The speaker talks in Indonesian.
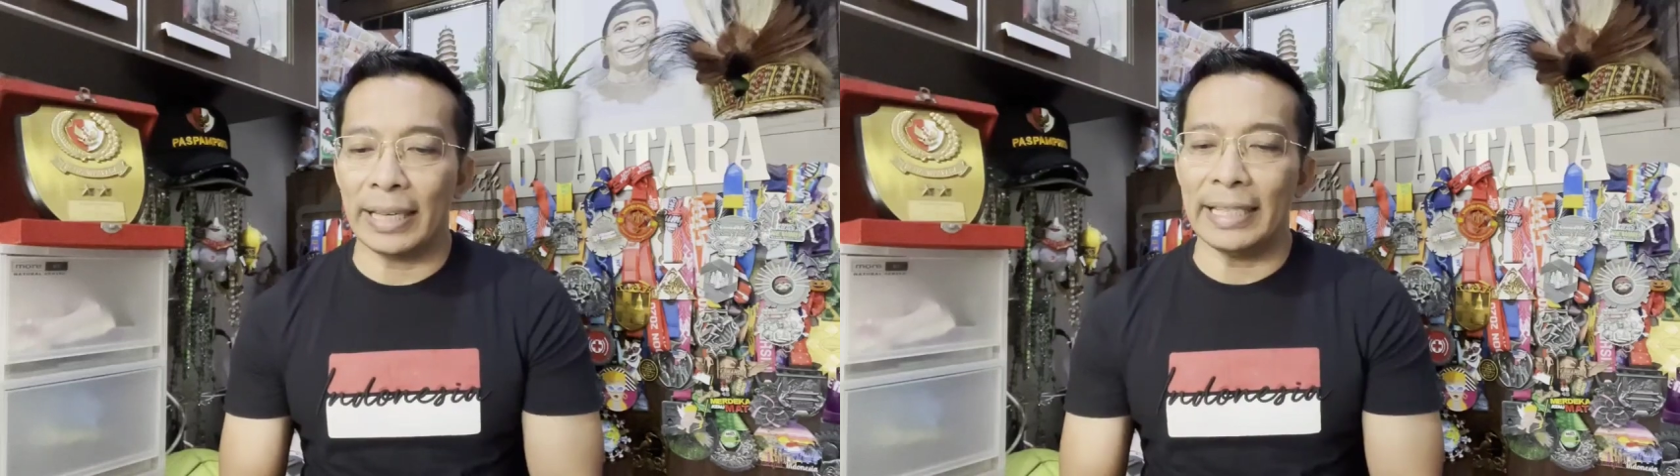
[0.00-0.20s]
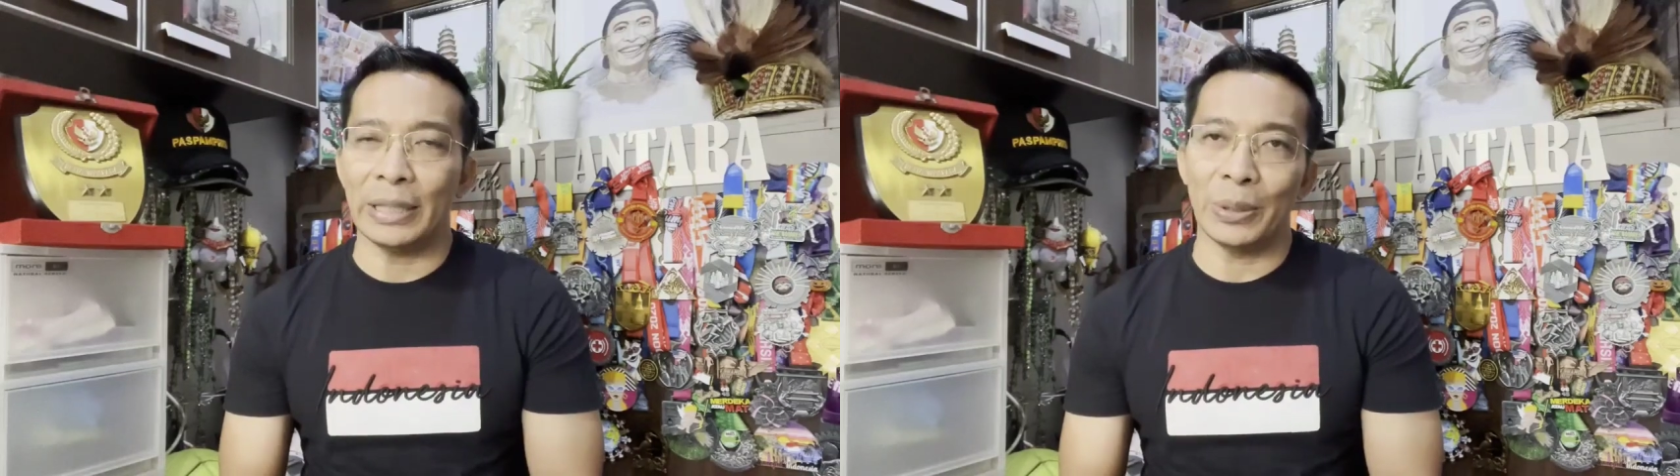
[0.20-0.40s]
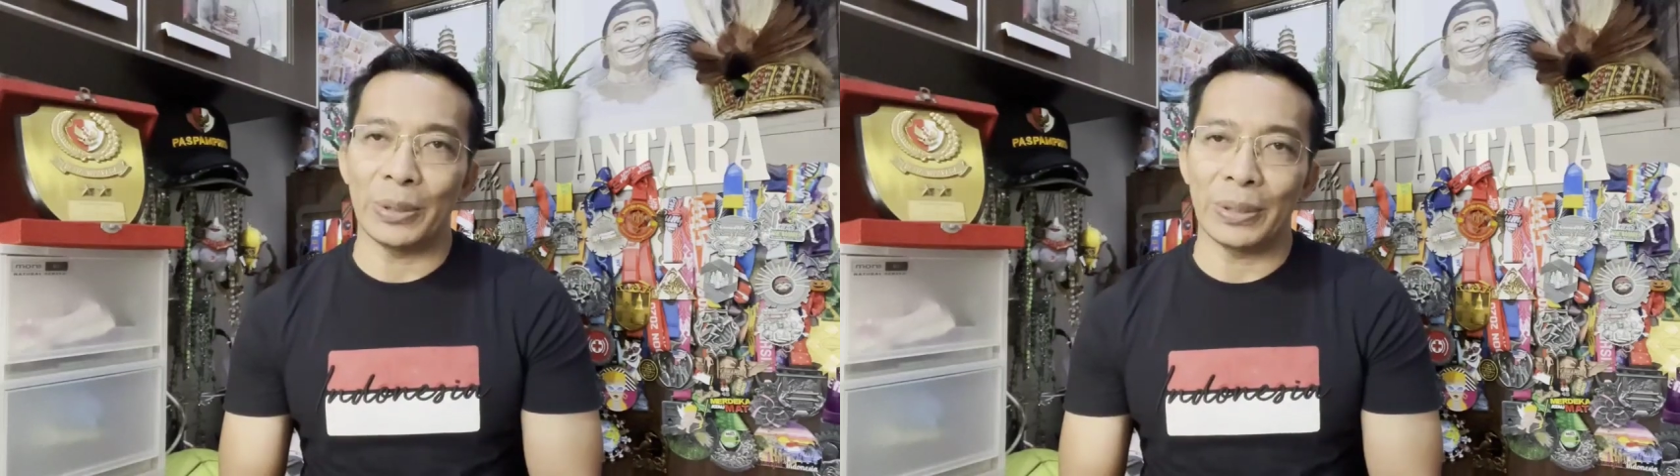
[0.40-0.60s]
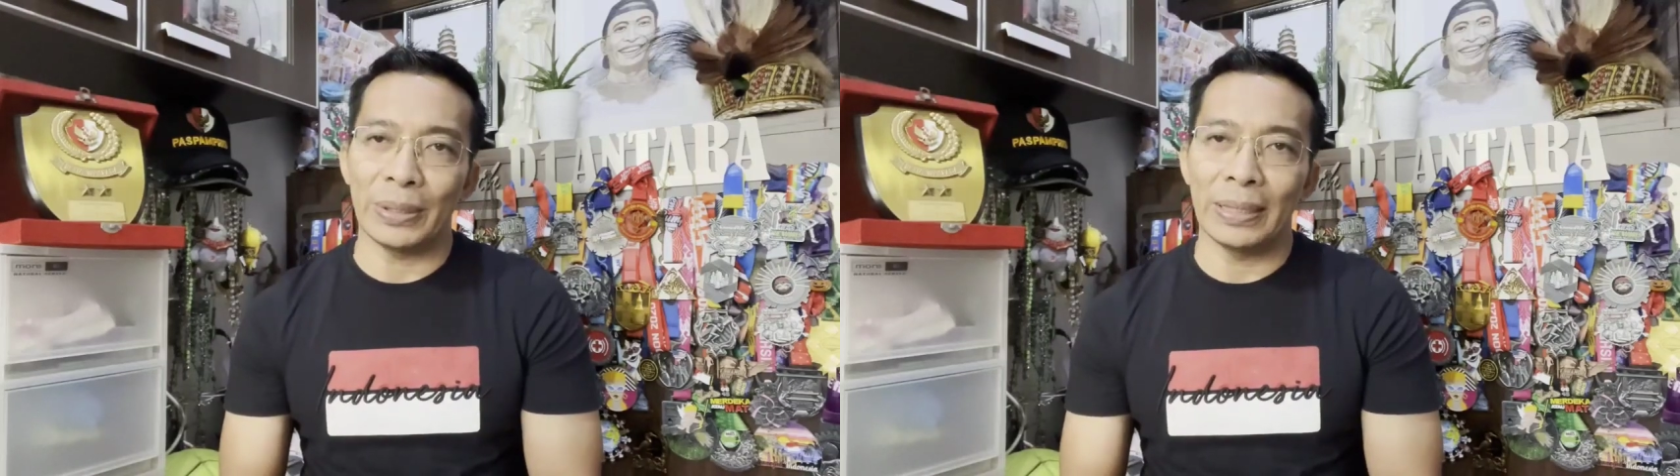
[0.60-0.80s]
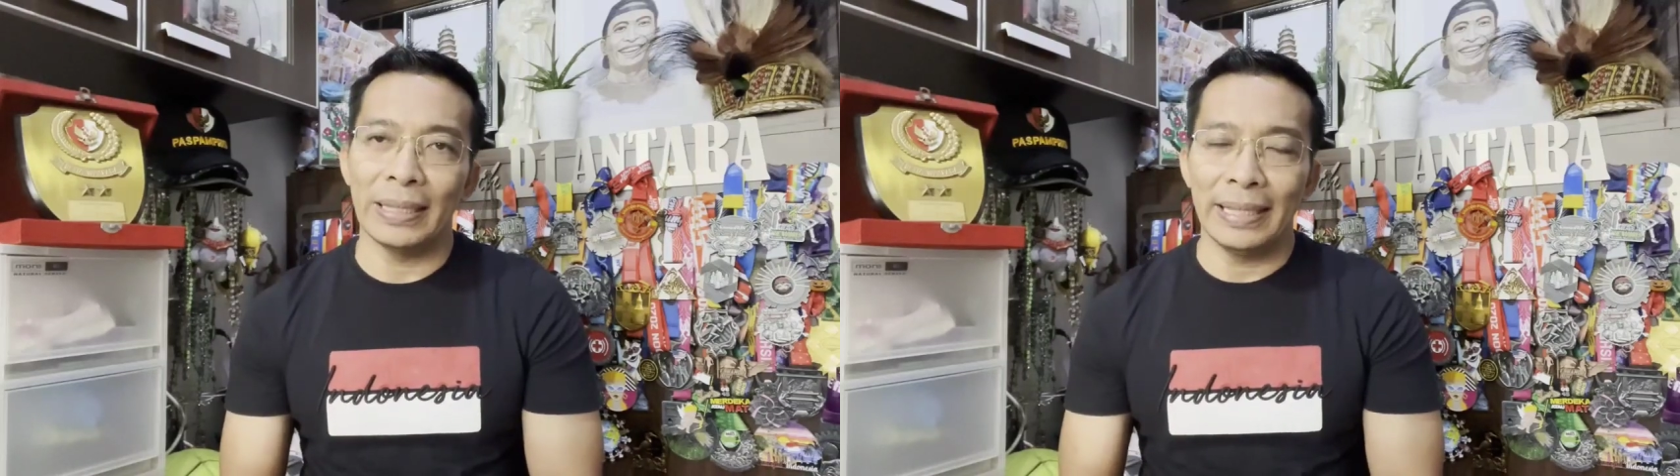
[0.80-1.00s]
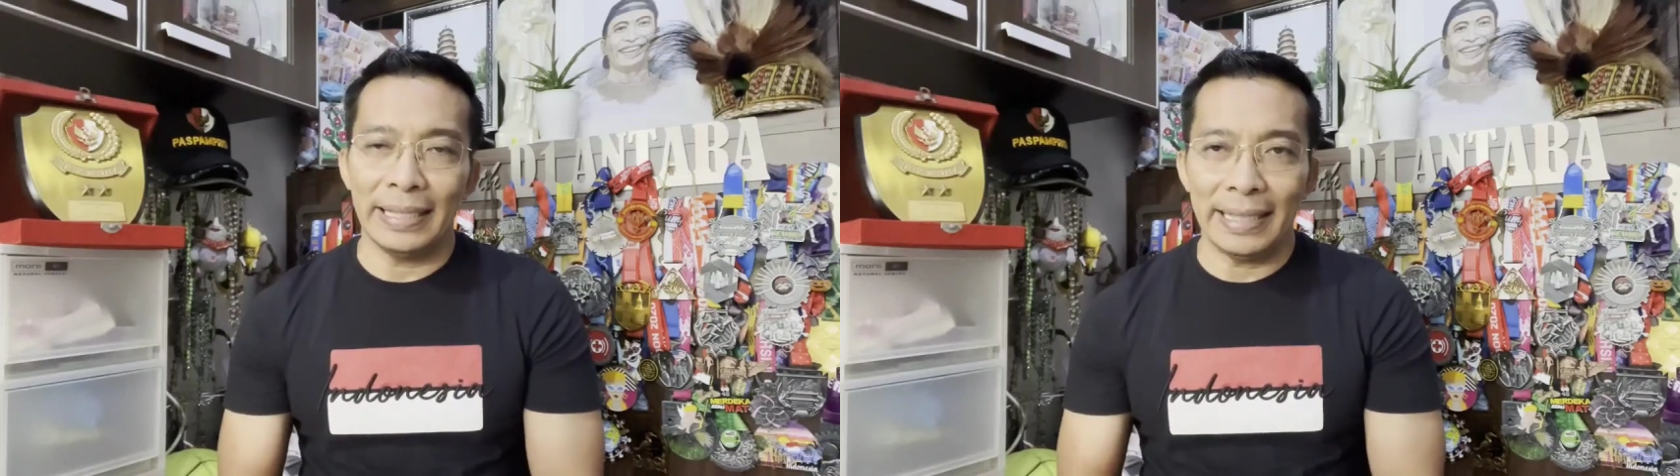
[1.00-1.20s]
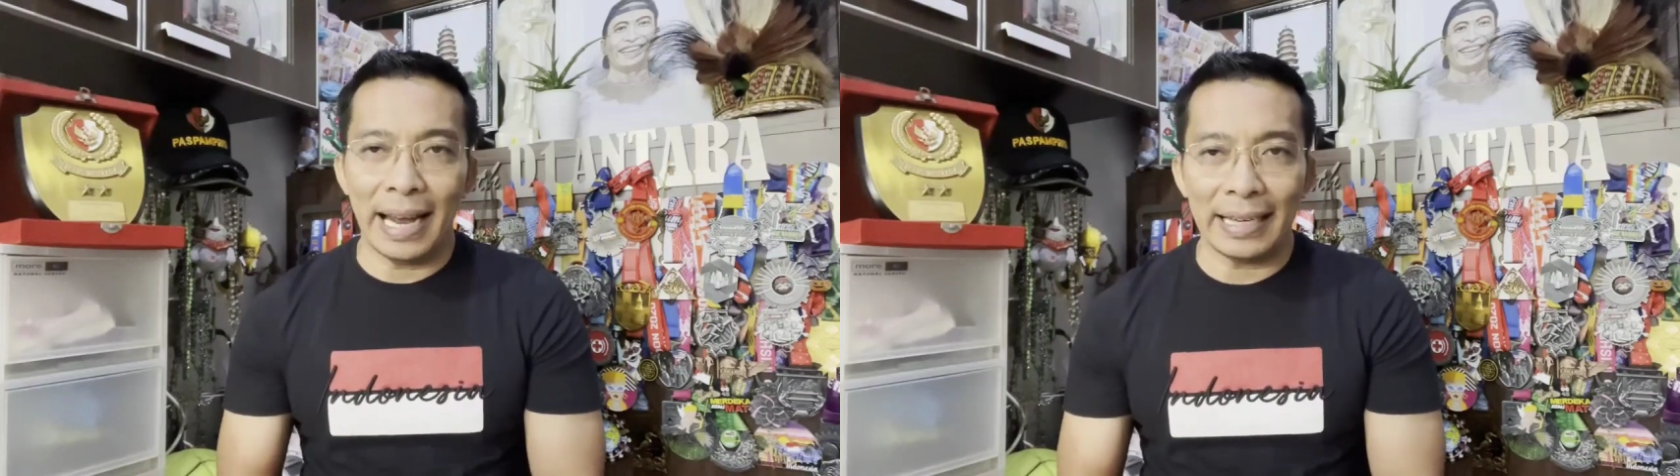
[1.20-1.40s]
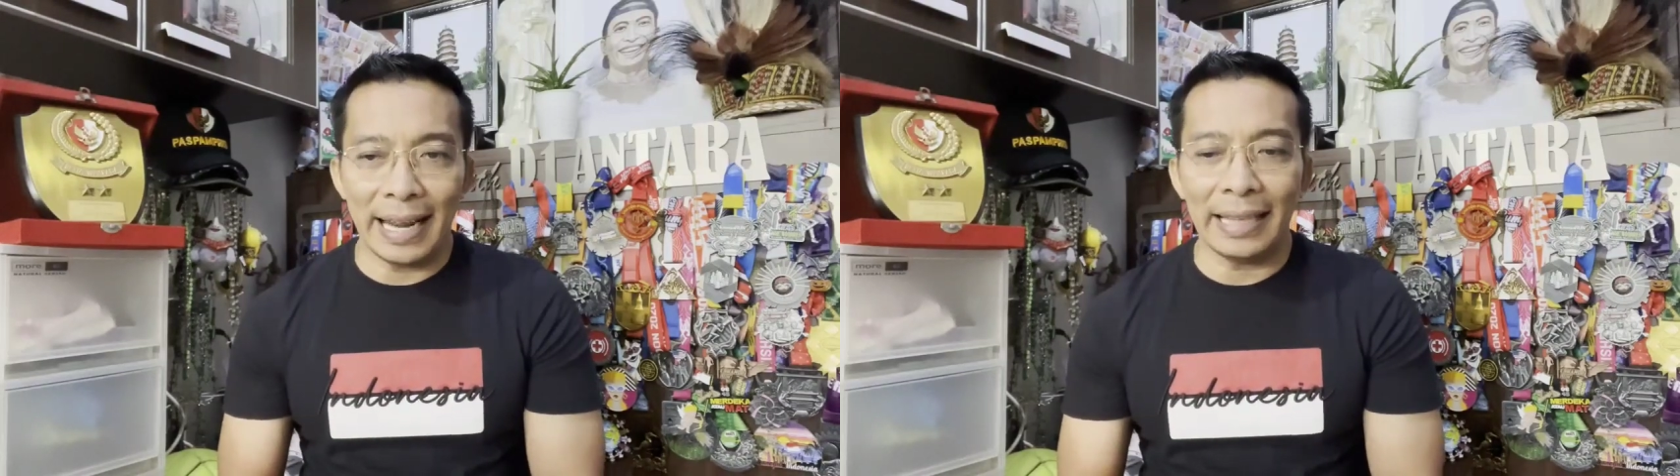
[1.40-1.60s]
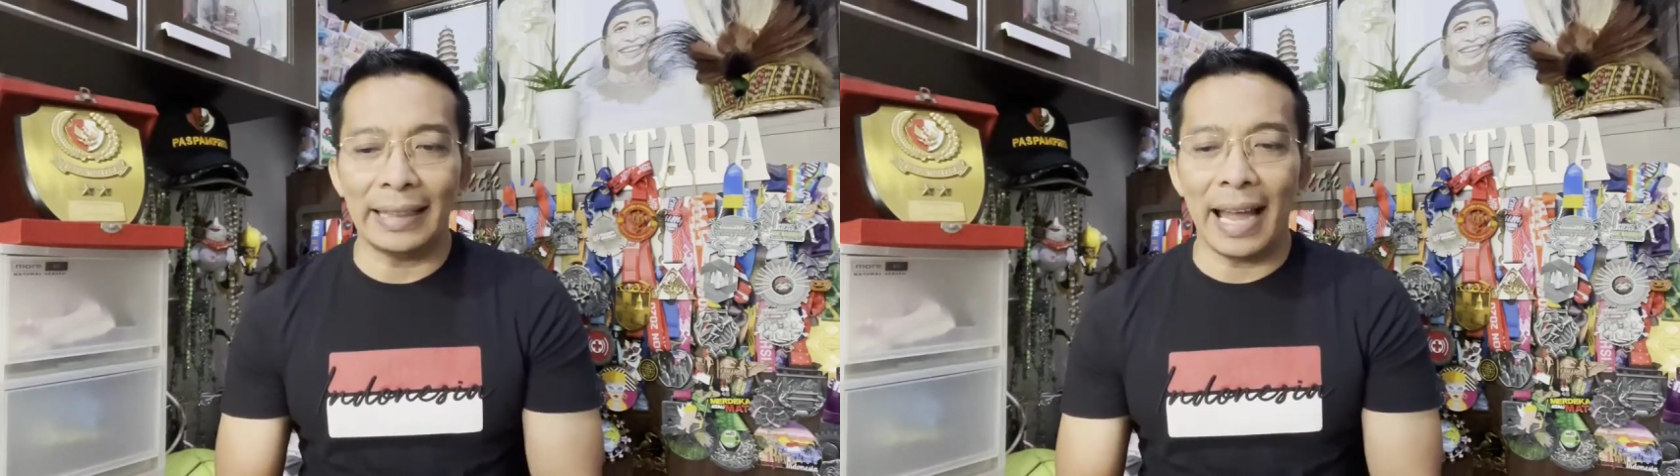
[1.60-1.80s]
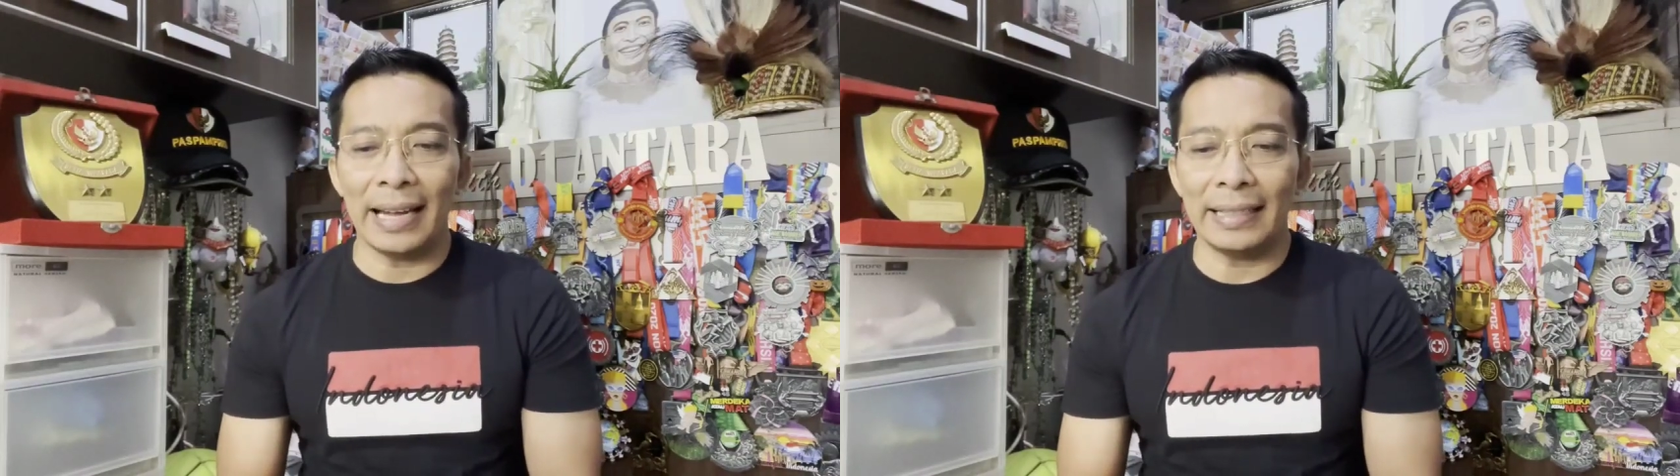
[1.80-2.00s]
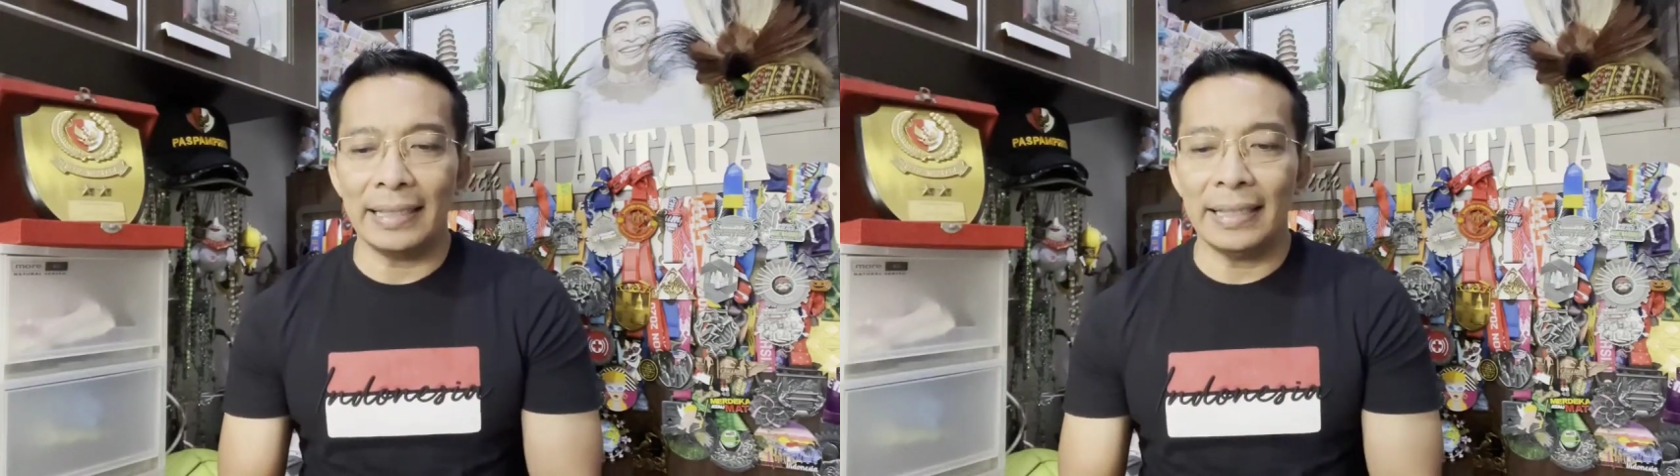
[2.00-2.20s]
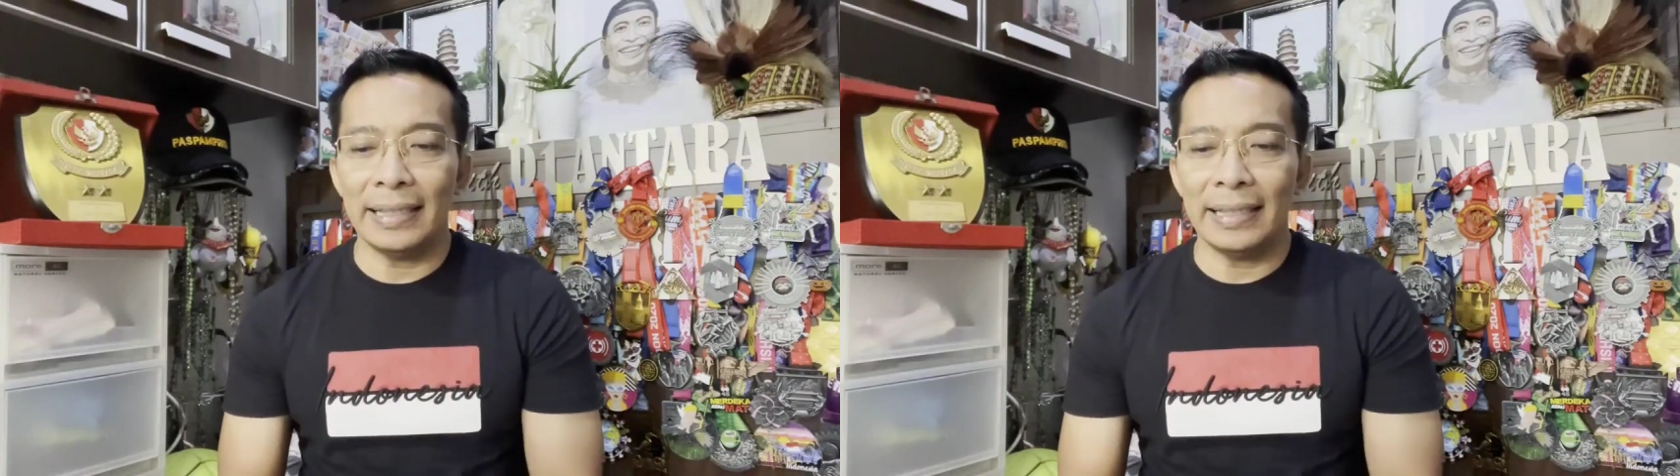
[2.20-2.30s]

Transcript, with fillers: Kristus, yang datang